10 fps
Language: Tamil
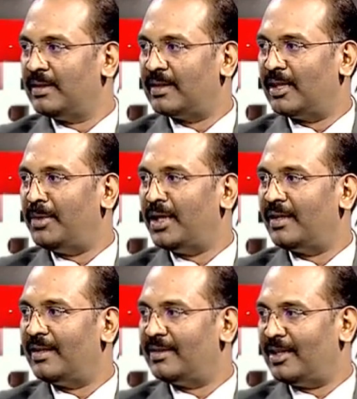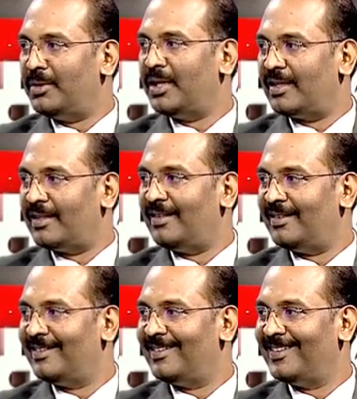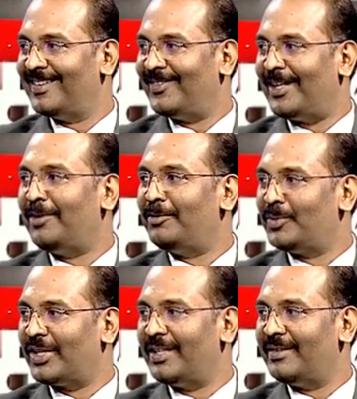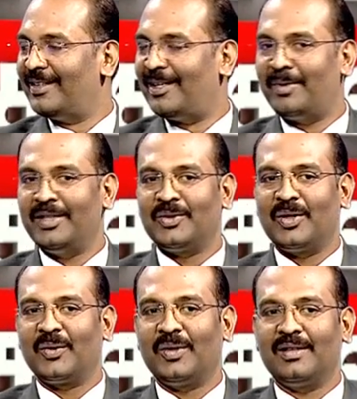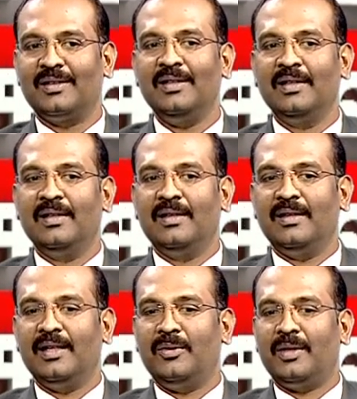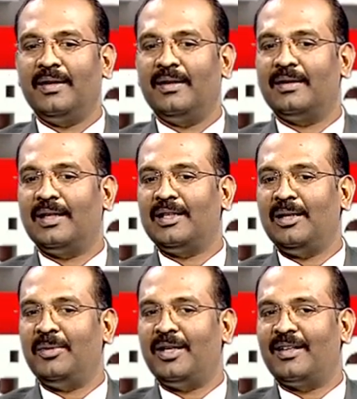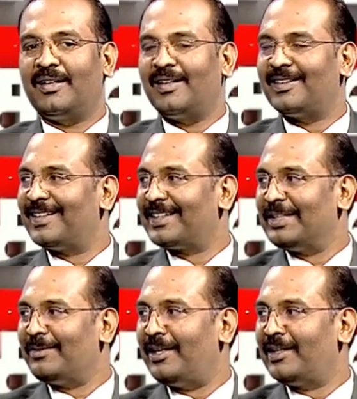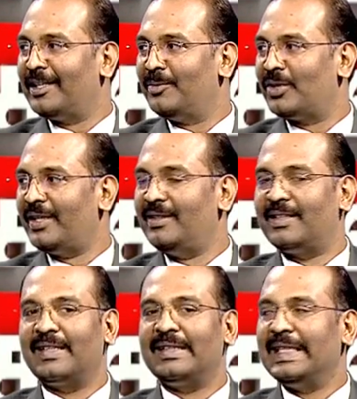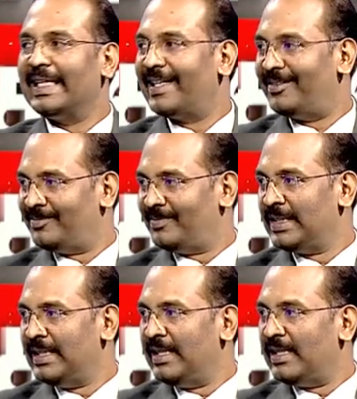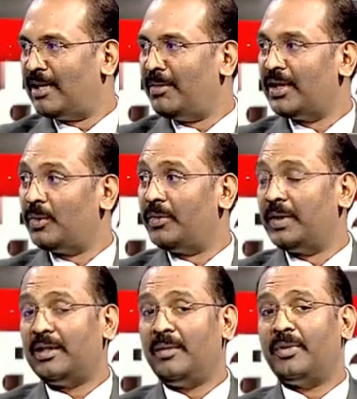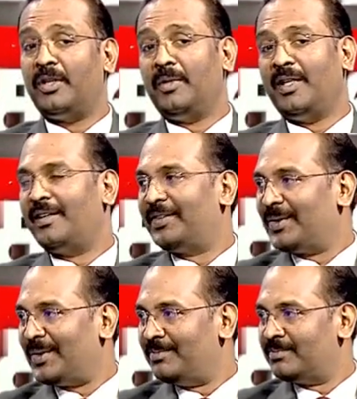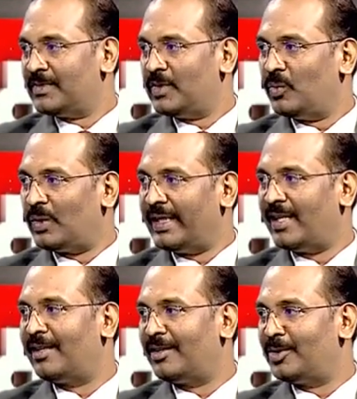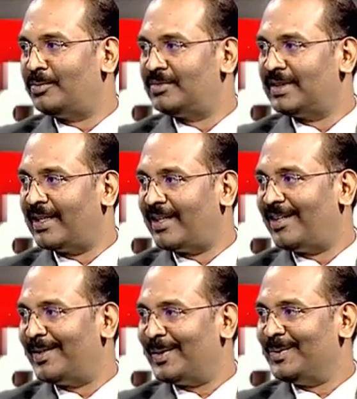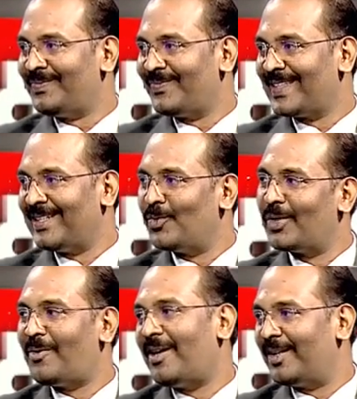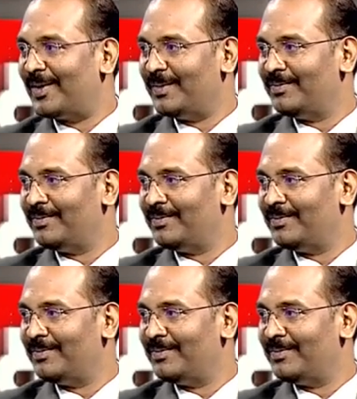தமிழக தமிழக வாழ்வு முறை அப்படின்னு சொல்லக்கூடியது என்னுடைய தாத்தா பாட்டி காலத்தில் இருந்த வாழ்க்கை முறை இன்றைக்கு இல்லை நம்ம அதை ஒரு விதத்தில் பெருமையாக எடுத்துக்கிறோம் உடையாகட்டும் செயலாகட்டும் உணவாகட்டும்